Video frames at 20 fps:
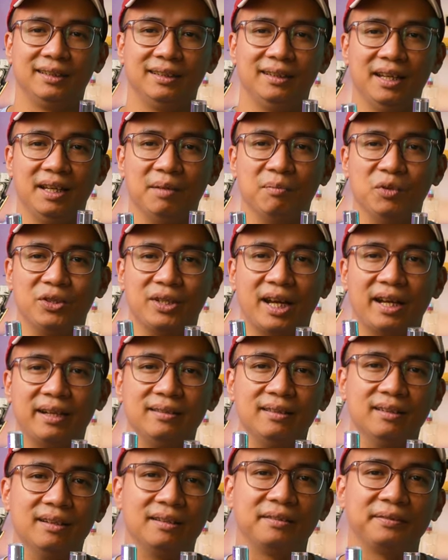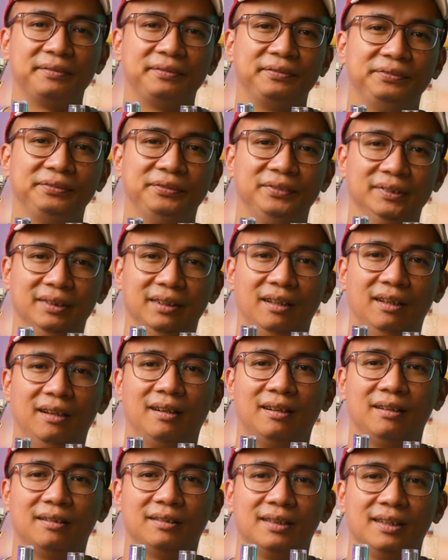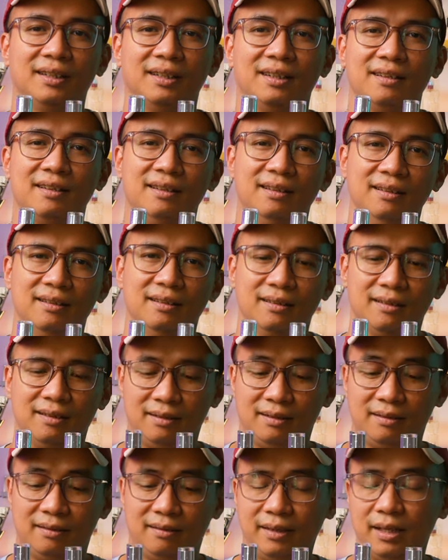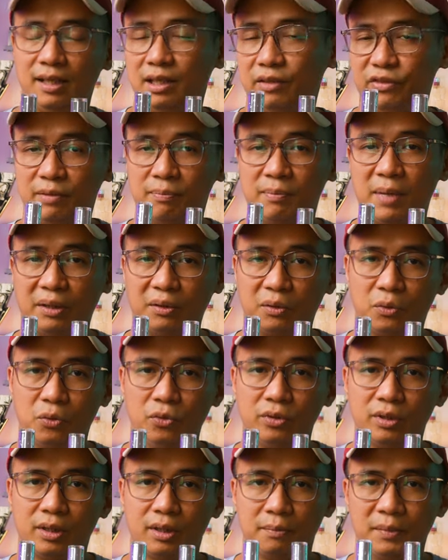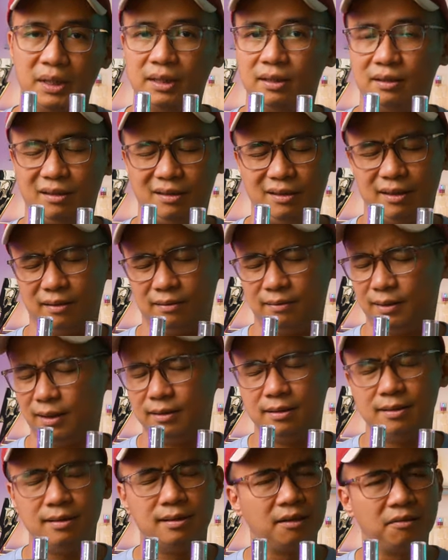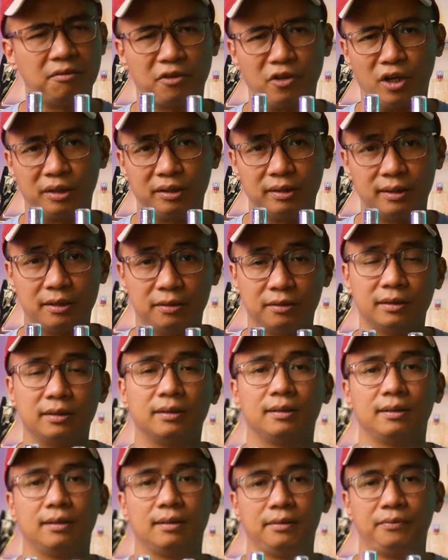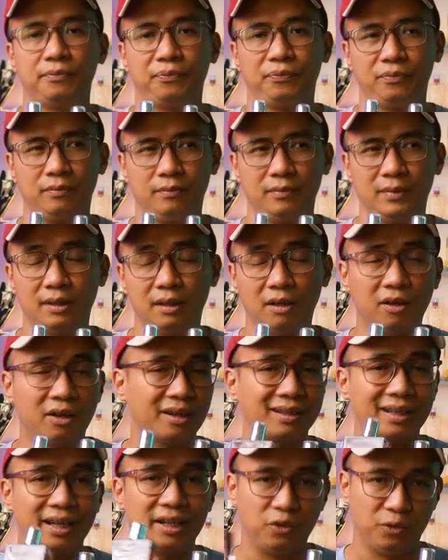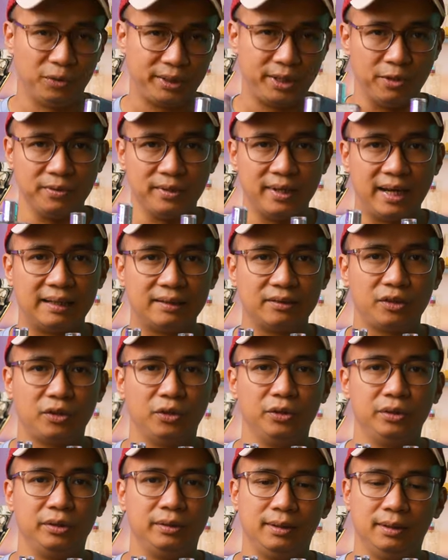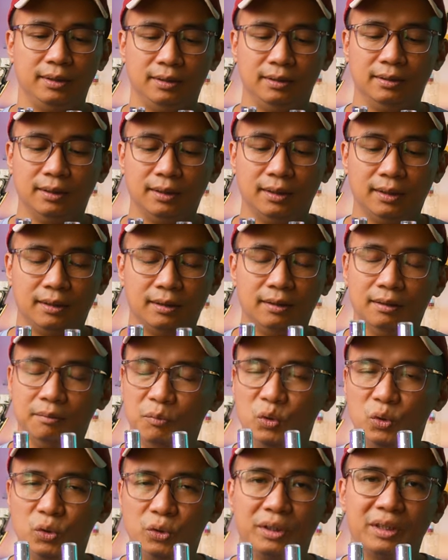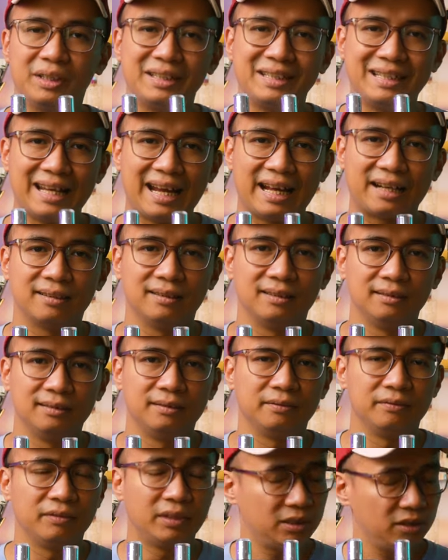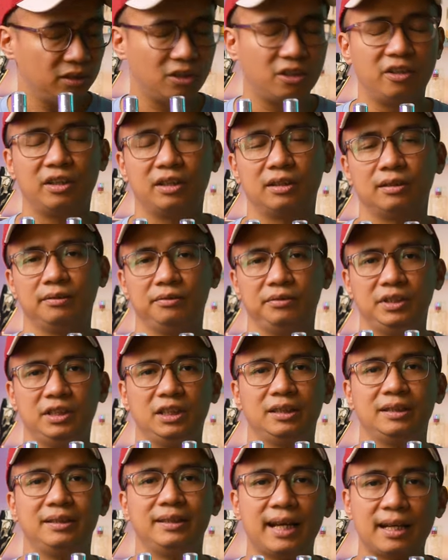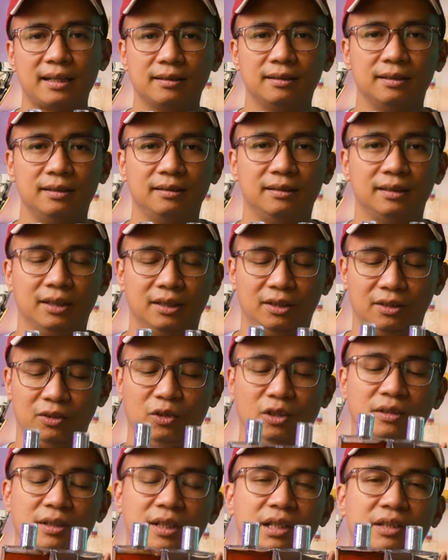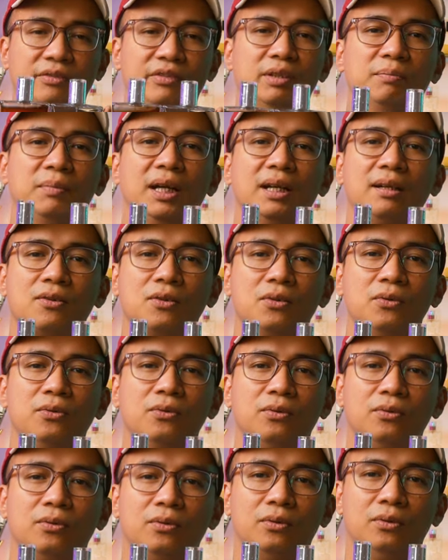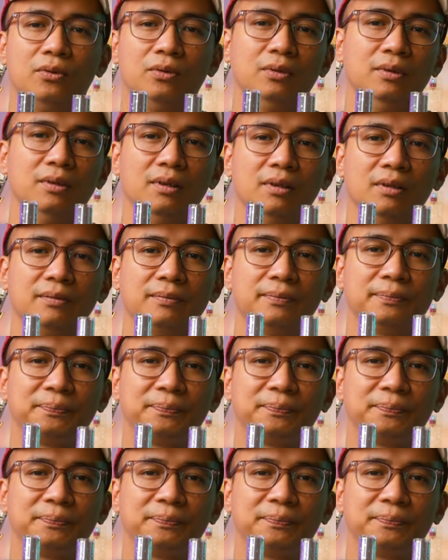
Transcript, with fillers: thêm một chai nữa. Đó, uh, đây là phiên bản cũ nhá, bây giờ thì gần như là không còn nữa đâu. Bây giờ họ đã thay đổi kiểu dáng rồi thì mùi nó đã nhạt hơn, vẫn ngon nhưng nó nhạt hơn. Còn đây là phiên bản cũ. Đó,